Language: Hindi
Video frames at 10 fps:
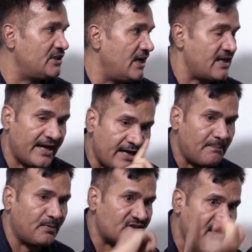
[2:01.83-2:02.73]
दिया जाएगा
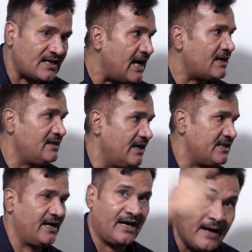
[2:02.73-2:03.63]
फसल काट लिया
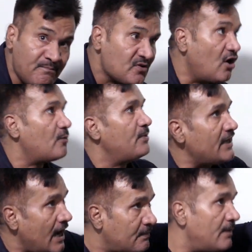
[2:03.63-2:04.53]
जाएगा और फिर
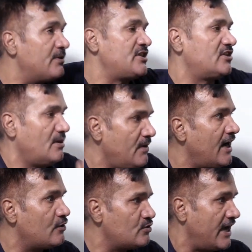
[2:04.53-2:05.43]
आपका बच्चा
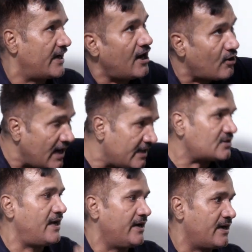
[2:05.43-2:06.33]
तमिलनाडु जाएगा और लात
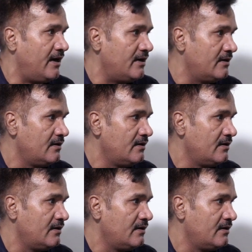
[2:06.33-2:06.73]
खाएगा